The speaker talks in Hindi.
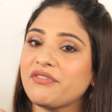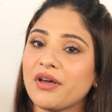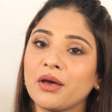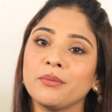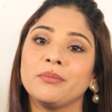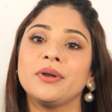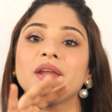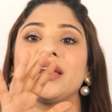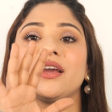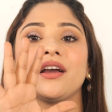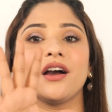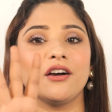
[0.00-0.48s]

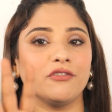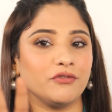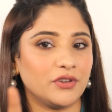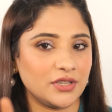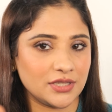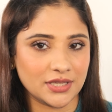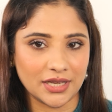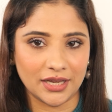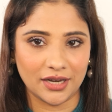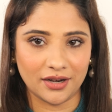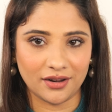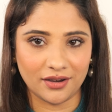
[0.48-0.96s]
फैब्रिक काफी
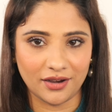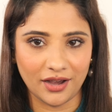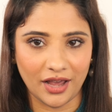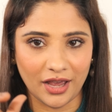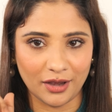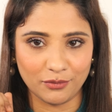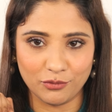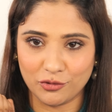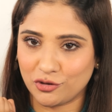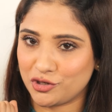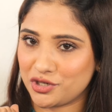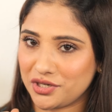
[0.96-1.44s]
सही लगा
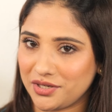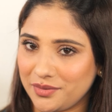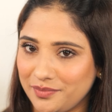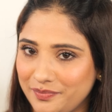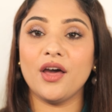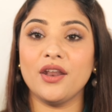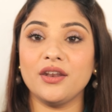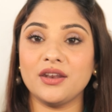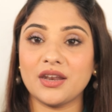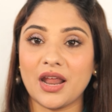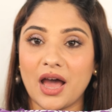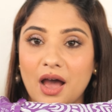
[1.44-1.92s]
है
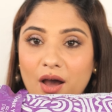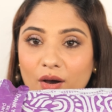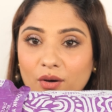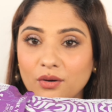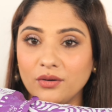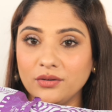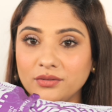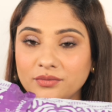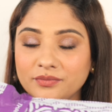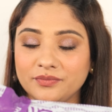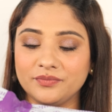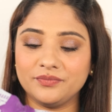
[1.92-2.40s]
मुझे
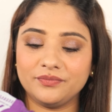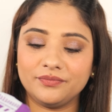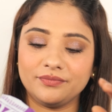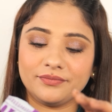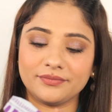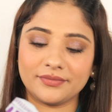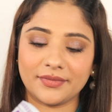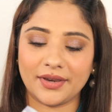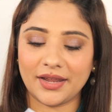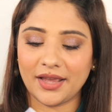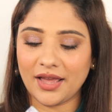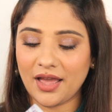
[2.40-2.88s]
नाउ
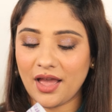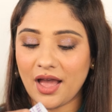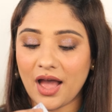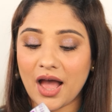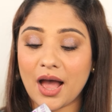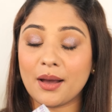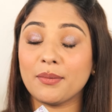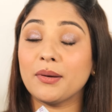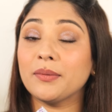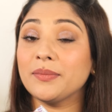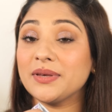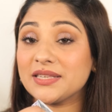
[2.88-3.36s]

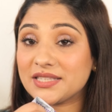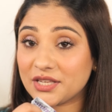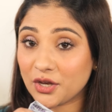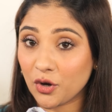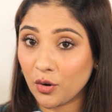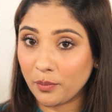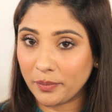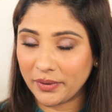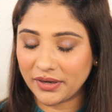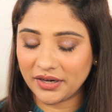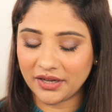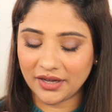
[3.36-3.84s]
अब हम इसे
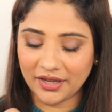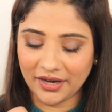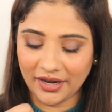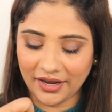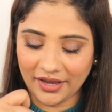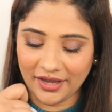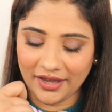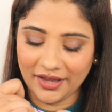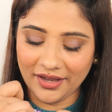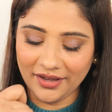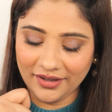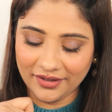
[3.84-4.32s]
ओपन
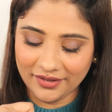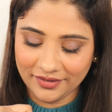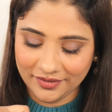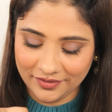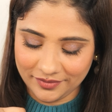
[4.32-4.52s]
करेंगे